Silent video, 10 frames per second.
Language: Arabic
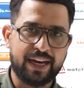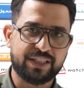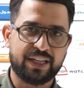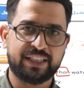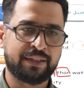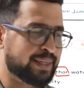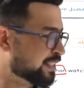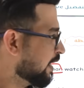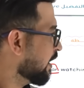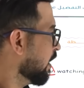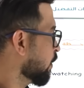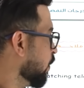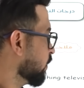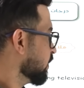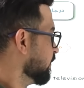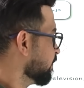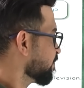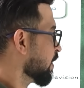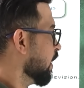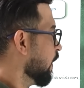e ار صار عندي بتها الجود
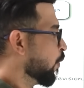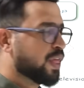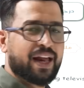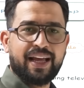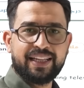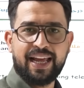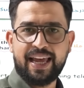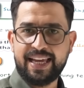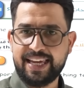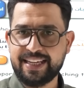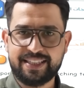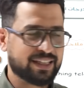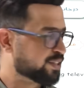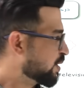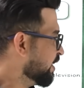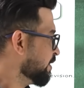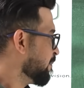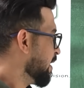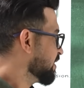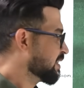واذا اراد لها اي اس تي تصير عندي
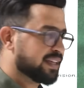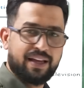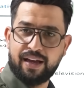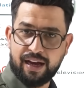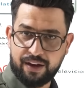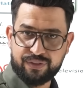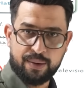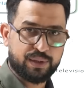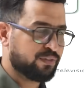بيست ها فهمت